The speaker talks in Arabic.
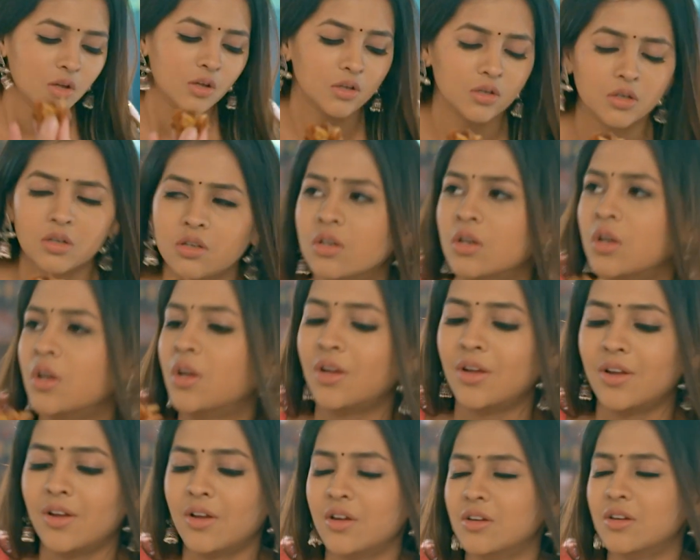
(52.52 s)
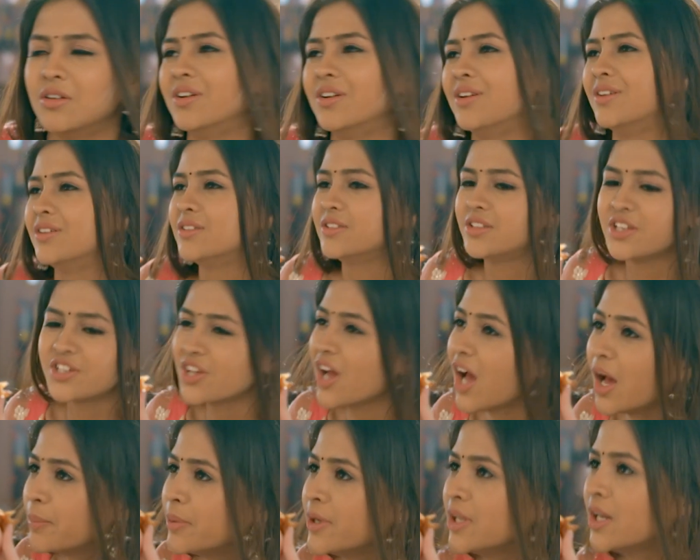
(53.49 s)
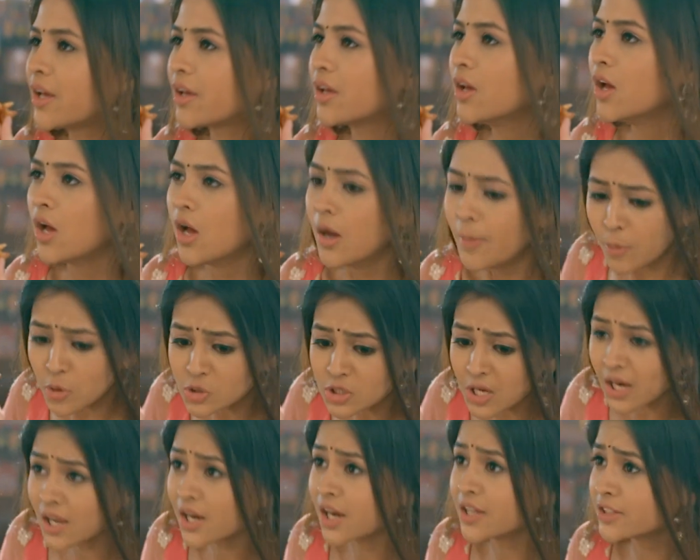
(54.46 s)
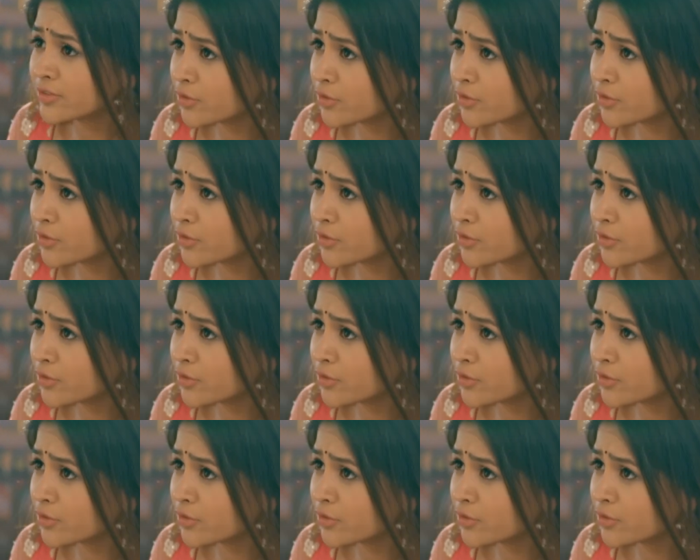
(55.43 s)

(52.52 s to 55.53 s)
كلي وحدة من إيدي ديشا ما فيني كيف بدي